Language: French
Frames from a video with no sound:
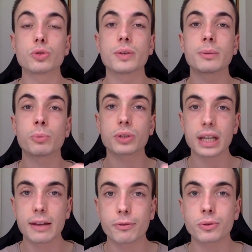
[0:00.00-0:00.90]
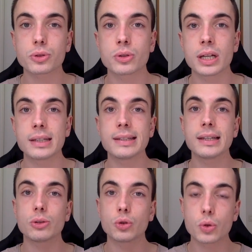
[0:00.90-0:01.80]
je vais te montrer les fonctionnalités
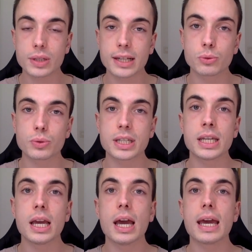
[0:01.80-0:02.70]
de cet outil